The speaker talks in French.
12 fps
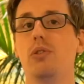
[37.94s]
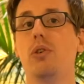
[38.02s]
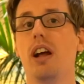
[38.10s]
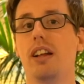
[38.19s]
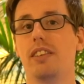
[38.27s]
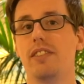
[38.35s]

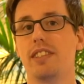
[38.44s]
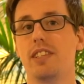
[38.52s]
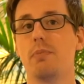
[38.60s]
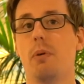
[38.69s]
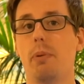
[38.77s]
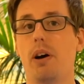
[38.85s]
dollars
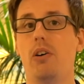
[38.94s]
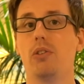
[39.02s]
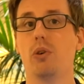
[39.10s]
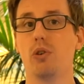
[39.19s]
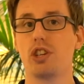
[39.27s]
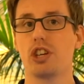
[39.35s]
d'investissement par an
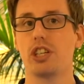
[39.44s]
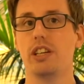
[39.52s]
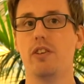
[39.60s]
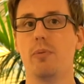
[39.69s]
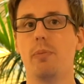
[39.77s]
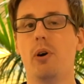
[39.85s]
de recherche et
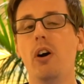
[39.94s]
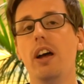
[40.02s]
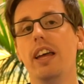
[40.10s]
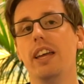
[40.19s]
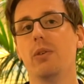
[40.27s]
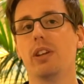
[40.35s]
développement.
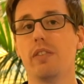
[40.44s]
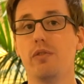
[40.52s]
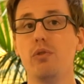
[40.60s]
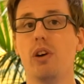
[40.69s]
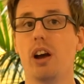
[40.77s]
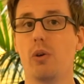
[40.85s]
Et on a
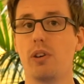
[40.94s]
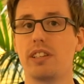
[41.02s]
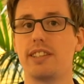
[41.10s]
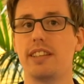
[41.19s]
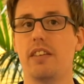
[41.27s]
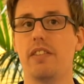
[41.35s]
vu à quoi
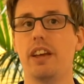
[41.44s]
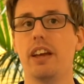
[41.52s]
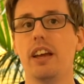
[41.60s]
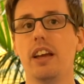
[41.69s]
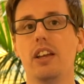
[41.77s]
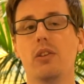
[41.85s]
ça servait.
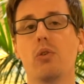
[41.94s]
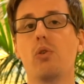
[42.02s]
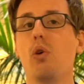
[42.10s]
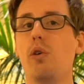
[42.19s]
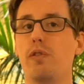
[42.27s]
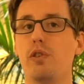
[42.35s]
Donc,
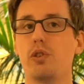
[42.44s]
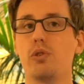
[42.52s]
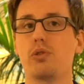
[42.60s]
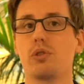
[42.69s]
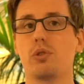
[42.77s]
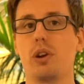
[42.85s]
gros
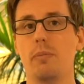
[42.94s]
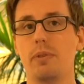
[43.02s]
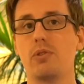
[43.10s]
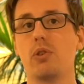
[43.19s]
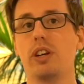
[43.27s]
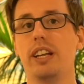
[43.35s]
focus sur la
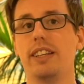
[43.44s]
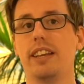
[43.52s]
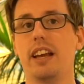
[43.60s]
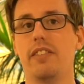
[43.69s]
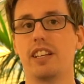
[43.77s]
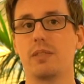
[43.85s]
maison
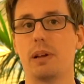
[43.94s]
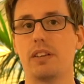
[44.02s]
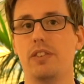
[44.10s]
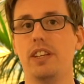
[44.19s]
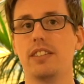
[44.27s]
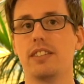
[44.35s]
connectée avec
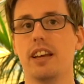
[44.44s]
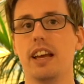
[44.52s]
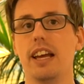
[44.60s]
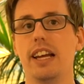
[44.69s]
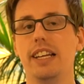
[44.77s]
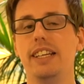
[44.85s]
SmartThings.
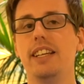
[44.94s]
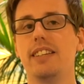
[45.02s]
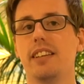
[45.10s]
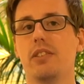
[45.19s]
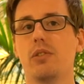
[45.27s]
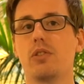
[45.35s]
L'idée,
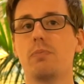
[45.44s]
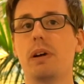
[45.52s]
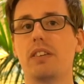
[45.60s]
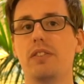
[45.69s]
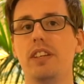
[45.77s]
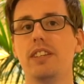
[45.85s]
c'est que
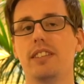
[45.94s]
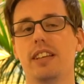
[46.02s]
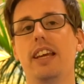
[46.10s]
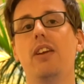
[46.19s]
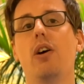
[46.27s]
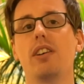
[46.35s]
SmartThings
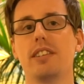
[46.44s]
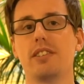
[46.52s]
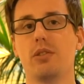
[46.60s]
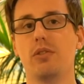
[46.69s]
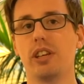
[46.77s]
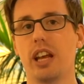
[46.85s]
et leur
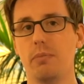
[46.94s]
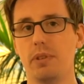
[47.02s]
assistant vocal